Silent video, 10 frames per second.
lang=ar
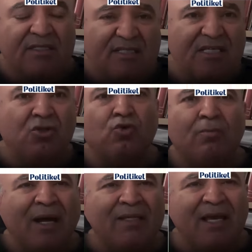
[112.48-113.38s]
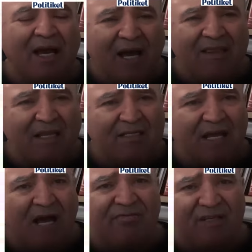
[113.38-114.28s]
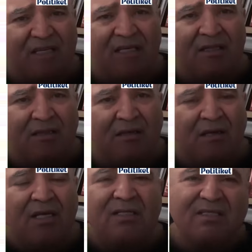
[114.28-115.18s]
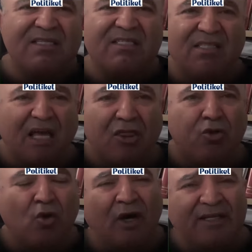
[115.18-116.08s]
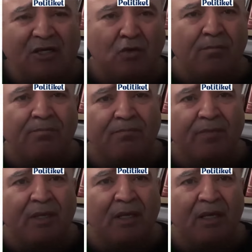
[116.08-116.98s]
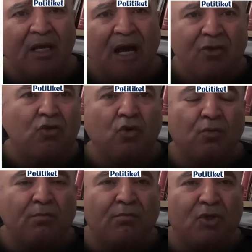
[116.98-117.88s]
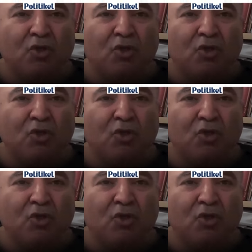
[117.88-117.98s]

نزيدوا معناها حتى الصحفيين نستكثروا عليهم أنهم